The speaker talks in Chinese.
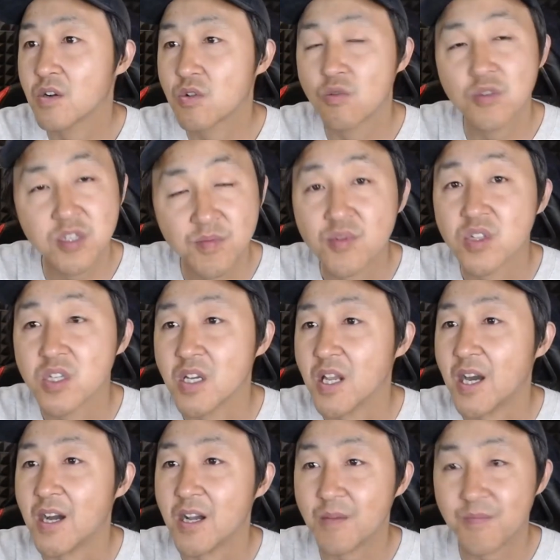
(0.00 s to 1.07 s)
工资不低
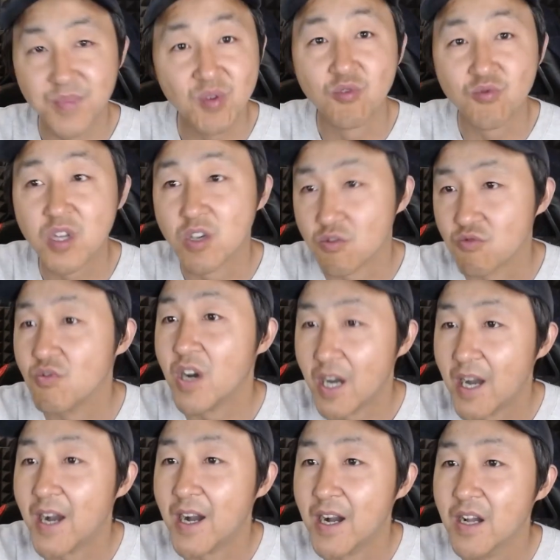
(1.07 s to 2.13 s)
了啊，比我赚的多
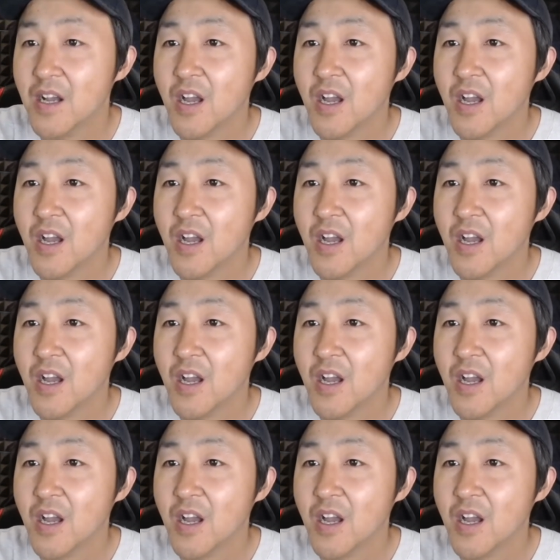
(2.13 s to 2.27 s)
啊！